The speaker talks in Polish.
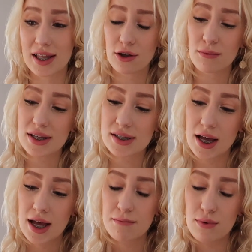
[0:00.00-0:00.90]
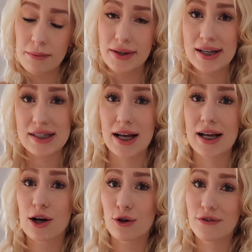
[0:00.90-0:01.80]
Natomiast byłam teraz
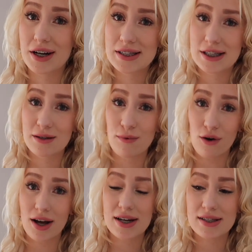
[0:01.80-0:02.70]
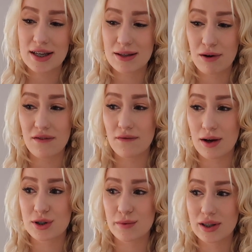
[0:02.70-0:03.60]
na konferencji Sea Vloggers i powiem
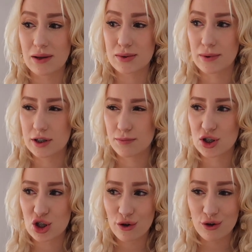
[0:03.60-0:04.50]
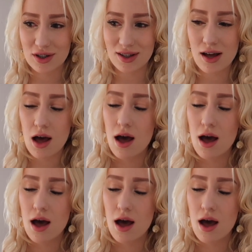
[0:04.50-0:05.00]
Wam, że my tam spaliśmy 3 godziny